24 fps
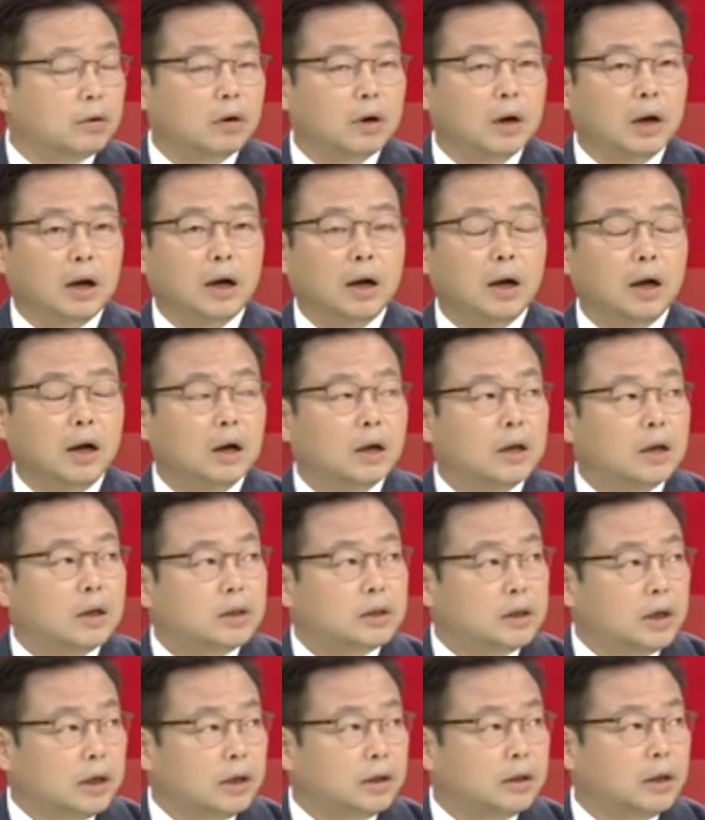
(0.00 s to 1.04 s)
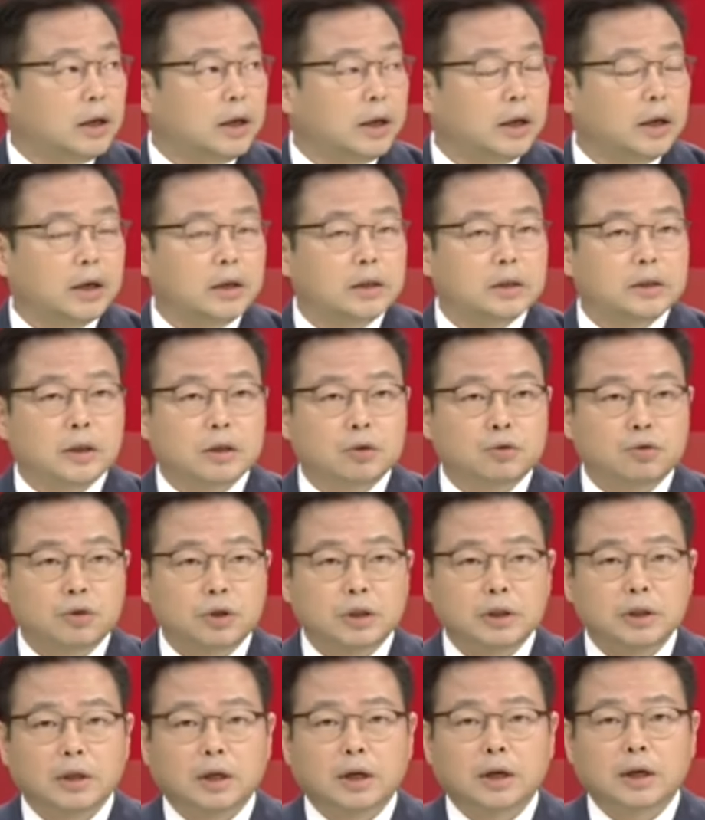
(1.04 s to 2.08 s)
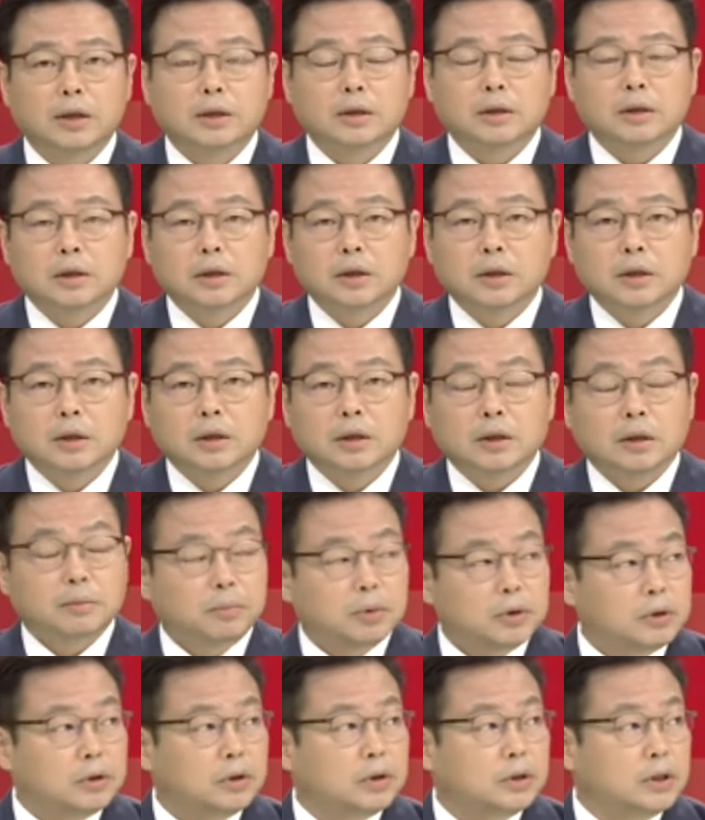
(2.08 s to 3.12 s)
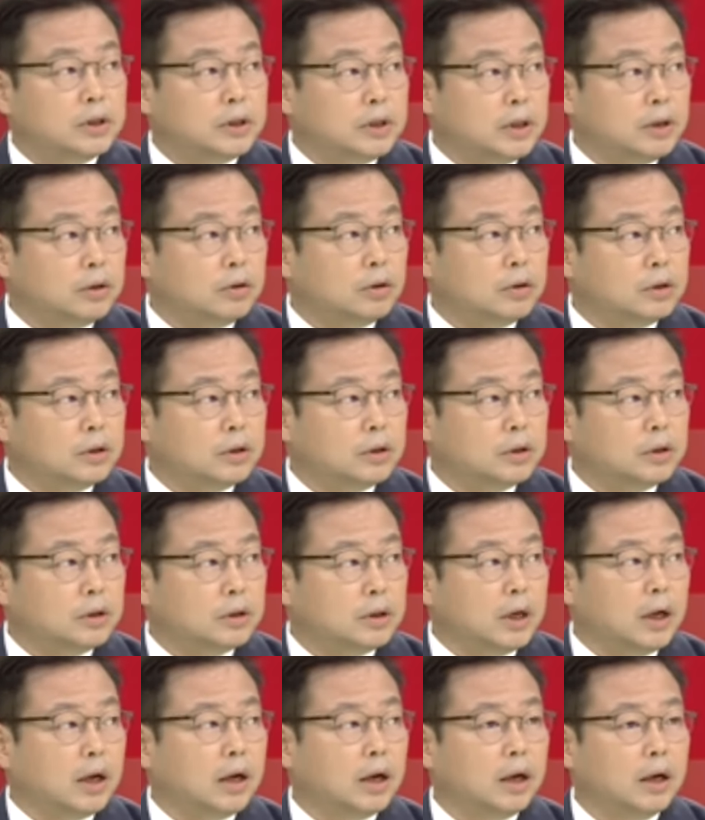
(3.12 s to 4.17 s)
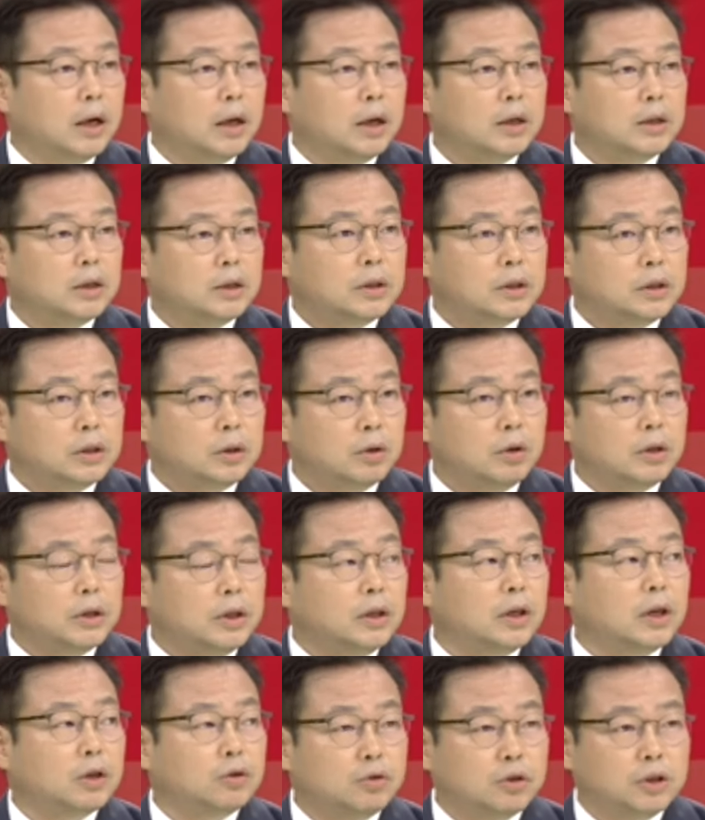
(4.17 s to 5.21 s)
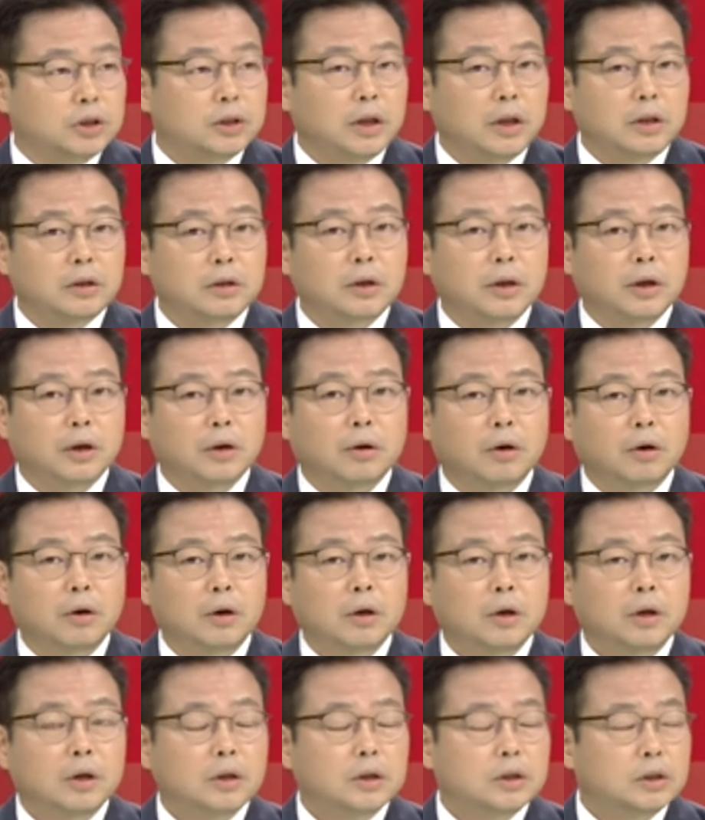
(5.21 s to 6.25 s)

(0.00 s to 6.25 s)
그러나 최근에 이제 출시한 퍼스트 디센던트가 7월 2일 출시를 했는데요.